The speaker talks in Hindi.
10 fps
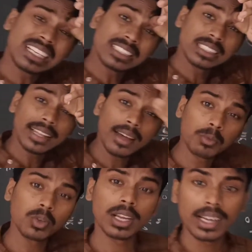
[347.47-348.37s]
सेकेंड से ज़्यादा
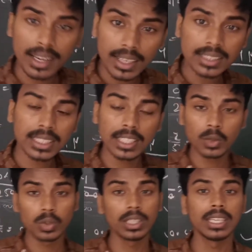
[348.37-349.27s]
आपको नहीं लगना चाहिए
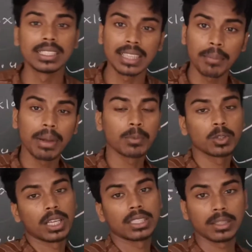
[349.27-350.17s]
क्योंकि एग्जाम में
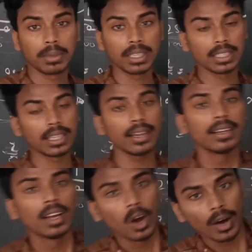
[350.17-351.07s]
आपको ज़्यादा समय नहीं देता है
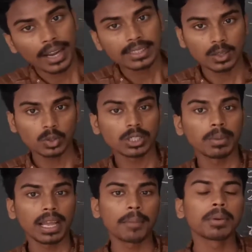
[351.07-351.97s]
और ऐसे क्वेश्चन
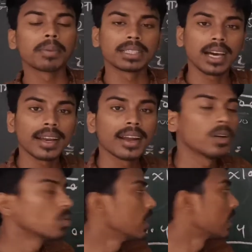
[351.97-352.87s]
मैं यहाँ पर बता रहा हूँ